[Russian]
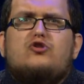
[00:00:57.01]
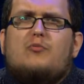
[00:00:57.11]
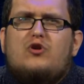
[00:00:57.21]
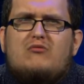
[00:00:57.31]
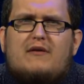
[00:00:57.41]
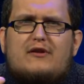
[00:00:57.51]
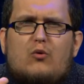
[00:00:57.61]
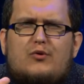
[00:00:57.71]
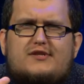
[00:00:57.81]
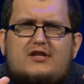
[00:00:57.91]
то будем
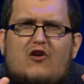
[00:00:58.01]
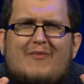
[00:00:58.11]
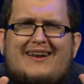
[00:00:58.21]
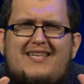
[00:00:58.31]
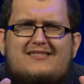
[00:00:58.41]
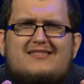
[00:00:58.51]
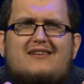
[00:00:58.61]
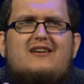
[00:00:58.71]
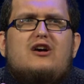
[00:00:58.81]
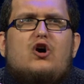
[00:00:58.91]
давать усиленно
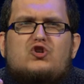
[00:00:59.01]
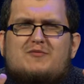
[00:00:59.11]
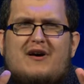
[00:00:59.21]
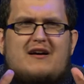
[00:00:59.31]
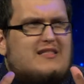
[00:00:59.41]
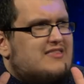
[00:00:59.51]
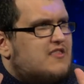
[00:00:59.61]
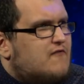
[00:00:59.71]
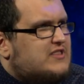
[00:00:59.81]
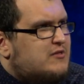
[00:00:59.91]
молиться, чтобы да
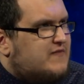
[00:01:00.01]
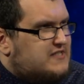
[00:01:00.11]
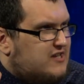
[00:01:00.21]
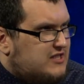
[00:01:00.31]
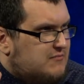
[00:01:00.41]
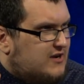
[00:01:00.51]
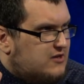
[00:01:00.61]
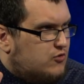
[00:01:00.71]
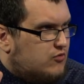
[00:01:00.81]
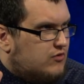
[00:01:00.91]
в этом 20
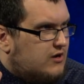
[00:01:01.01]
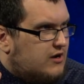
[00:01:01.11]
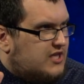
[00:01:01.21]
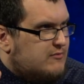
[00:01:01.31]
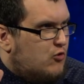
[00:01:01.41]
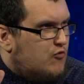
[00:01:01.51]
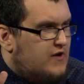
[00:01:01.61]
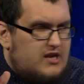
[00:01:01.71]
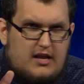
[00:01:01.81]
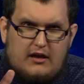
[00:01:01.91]
году, где мы
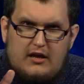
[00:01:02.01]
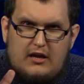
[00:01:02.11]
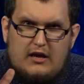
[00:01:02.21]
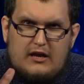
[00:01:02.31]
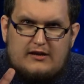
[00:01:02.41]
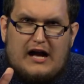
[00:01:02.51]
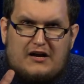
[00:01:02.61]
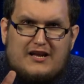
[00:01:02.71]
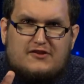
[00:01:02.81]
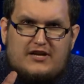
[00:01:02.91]
увидели,
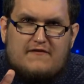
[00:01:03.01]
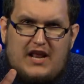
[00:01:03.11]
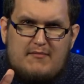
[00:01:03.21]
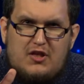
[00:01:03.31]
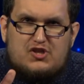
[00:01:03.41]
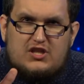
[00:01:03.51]
как кратковремен